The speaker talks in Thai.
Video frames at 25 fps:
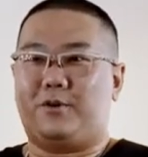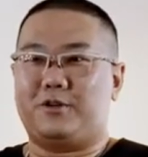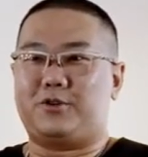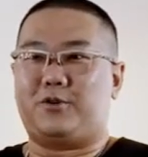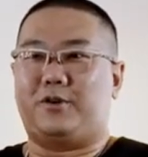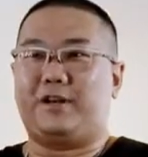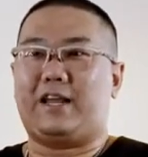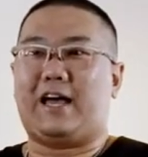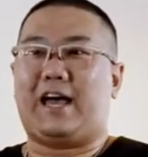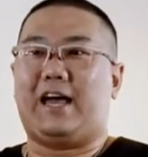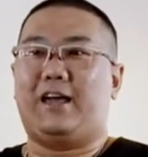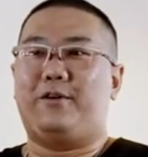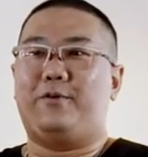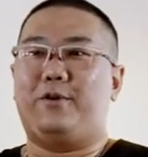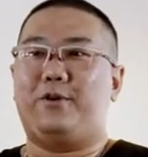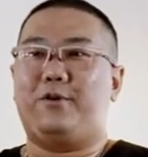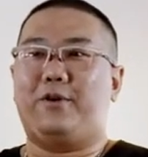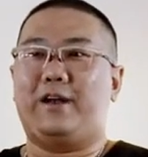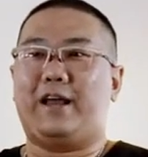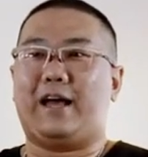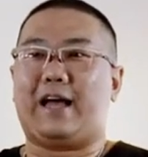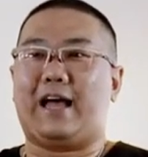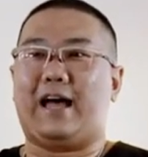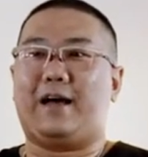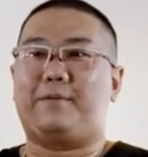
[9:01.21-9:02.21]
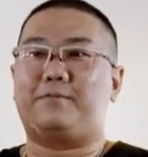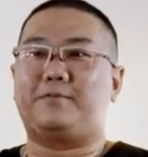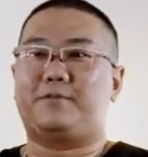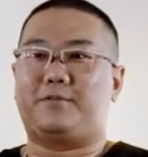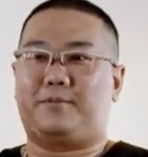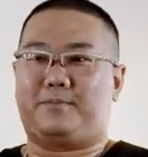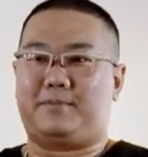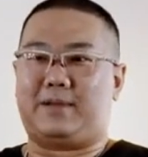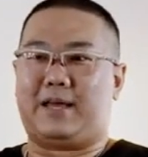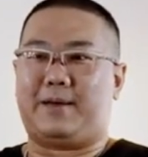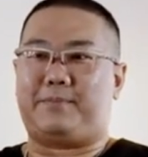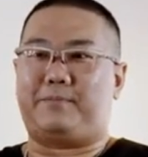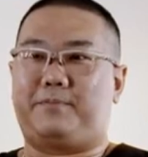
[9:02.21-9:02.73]
ชนไทยไว้ด้วยนะครับ สำ
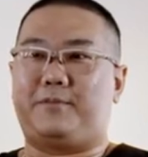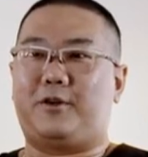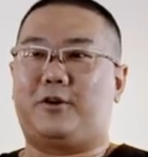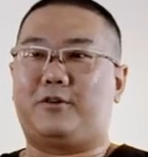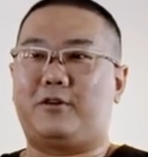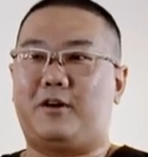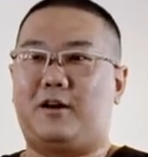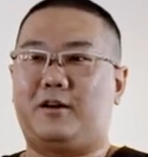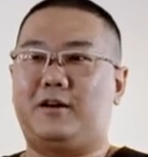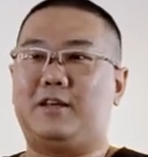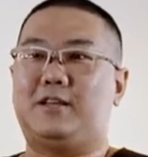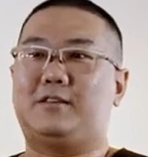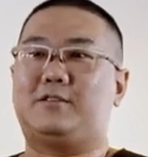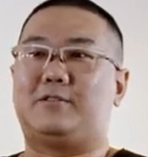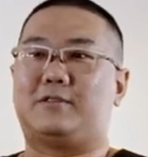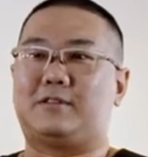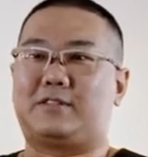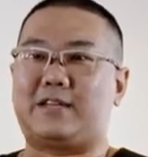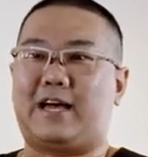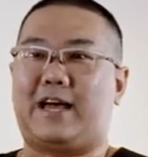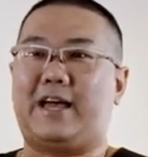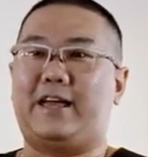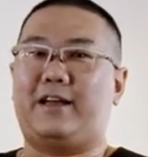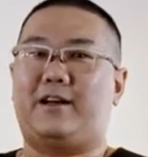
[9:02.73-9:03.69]
หรับน้องๆที่สนใจ